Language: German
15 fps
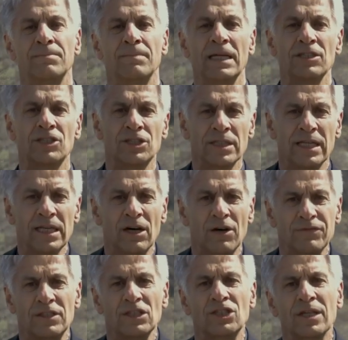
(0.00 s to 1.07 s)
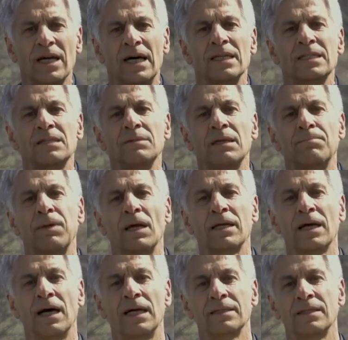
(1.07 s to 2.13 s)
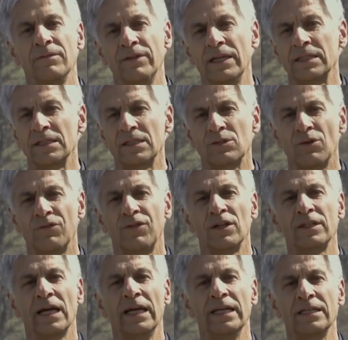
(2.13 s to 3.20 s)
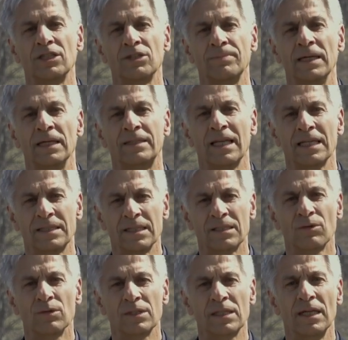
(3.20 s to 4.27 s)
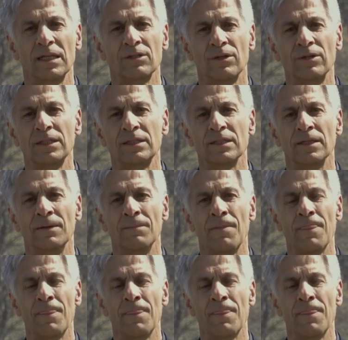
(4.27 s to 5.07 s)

Menschen gehen auf die Straße mit Plakaten, werden sofort eingesperrt. Das ist Russland heute.